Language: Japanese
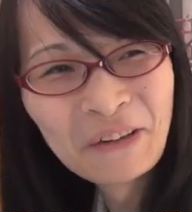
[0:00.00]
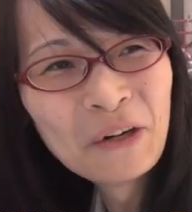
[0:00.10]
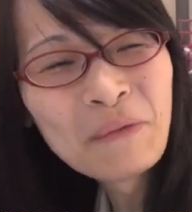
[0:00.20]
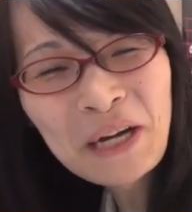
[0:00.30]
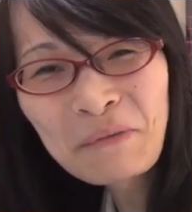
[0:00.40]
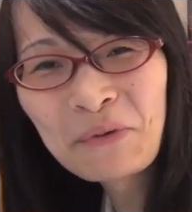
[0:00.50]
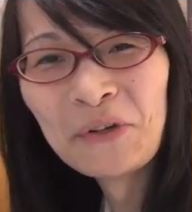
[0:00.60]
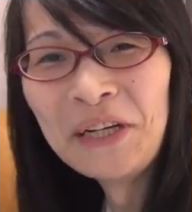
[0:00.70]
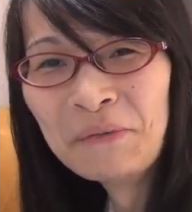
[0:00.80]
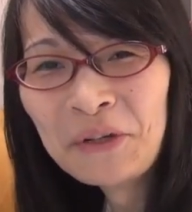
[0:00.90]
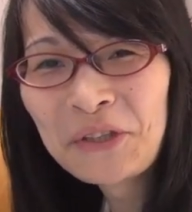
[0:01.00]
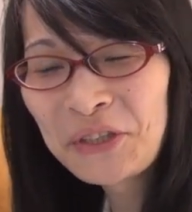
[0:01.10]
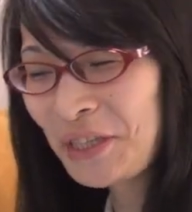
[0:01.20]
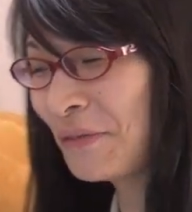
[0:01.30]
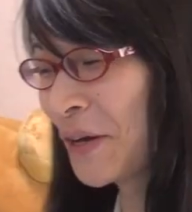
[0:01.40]
この Mac Pro
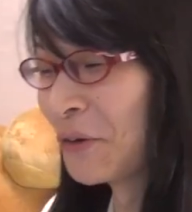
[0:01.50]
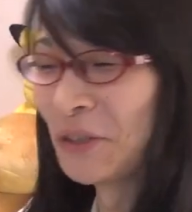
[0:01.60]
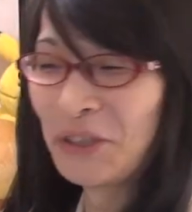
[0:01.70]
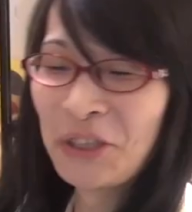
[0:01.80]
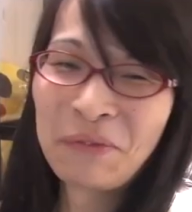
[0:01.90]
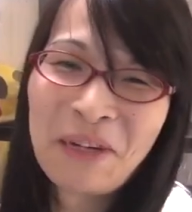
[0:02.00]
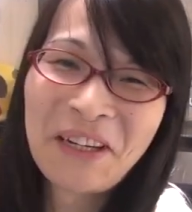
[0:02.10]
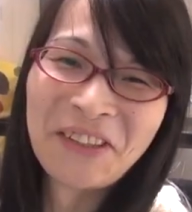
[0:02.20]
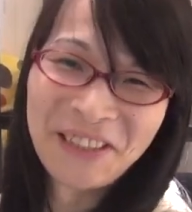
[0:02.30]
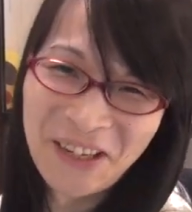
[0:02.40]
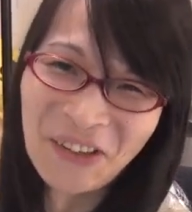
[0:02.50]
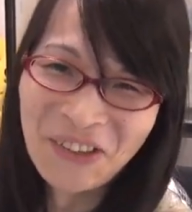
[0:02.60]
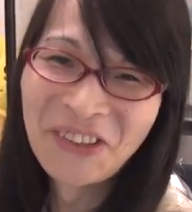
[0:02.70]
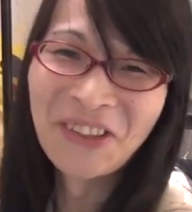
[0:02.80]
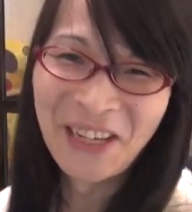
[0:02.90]
リモートすれば、こっちのスペックって
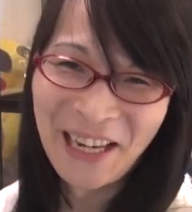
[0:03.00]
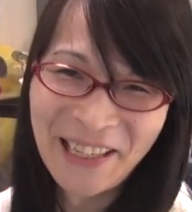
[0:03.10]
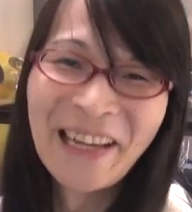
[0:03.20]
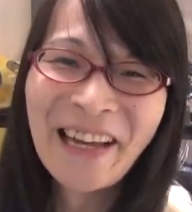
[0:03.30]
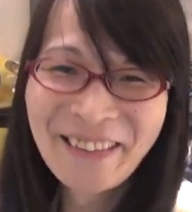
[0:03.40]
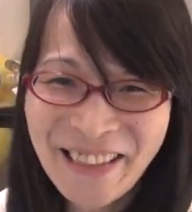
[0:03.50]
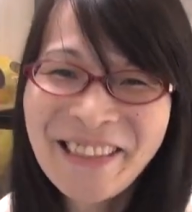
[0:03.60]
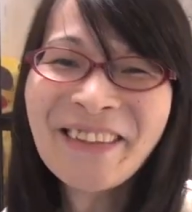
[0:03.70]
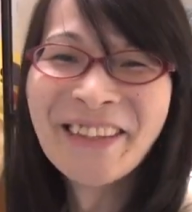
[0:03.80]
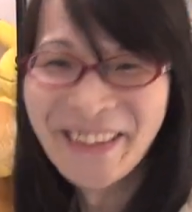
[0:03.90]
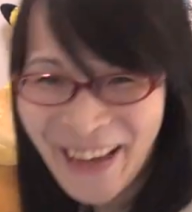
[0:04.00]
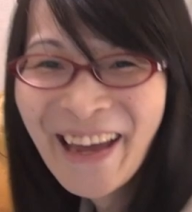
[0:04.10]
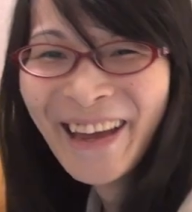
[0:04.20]
ほとんど関係なくなっちゃうんだよね。